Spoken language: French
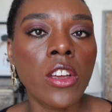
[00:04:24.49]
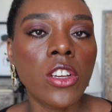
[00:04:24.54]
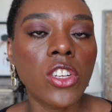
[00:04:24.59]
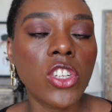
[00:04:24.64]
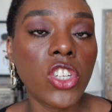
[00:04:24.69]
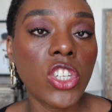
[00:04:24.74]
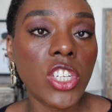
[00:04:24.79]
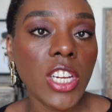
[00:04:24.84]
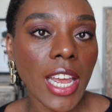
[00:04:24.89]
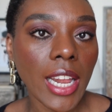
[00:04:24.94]

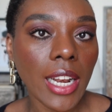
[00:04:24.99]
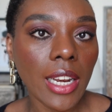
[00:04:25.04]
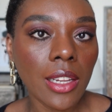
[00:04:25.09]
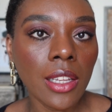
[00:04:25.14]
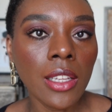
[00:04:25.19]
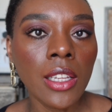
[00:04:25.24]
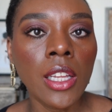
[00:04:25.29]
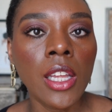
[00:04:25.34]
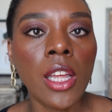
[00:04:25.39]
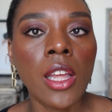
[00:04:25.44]

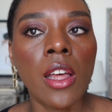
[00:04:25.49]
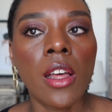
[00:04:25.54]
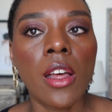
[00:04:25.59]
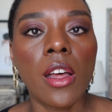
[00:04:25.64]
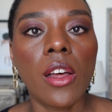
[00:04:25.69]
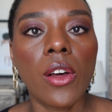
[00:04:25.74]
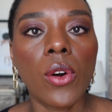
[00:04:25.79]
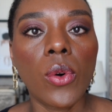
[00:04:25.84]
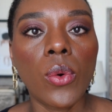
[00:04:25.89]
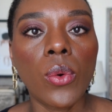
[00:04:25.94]
gel
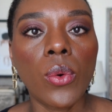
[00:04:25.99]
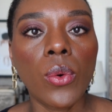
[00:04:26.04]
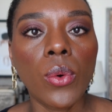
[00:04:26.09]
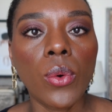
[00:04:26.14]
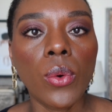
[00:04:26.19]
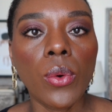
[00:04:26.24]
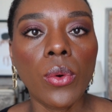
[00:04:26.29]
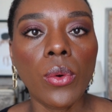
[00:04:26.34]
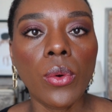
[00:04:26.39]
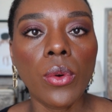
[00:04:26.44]

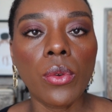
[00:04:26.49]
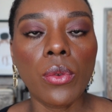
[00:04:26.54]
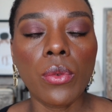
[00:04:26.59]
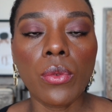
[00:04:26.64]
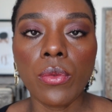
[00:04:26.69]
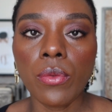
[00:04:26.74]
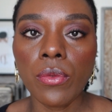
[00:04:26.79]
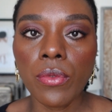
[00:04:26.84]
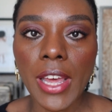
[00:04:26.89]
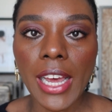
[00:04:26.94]
au
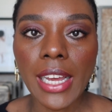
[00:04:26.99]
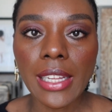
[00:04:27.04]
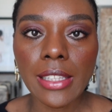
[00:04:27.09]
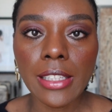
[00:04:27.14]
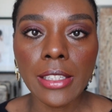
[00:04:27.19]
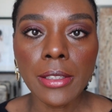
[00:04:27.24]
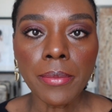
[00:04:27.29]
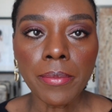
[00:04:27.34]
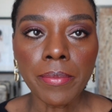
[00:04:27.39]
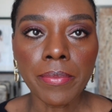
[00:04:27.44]

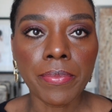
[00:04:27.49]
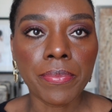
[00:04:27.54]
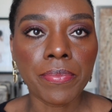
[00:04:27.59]
vernis.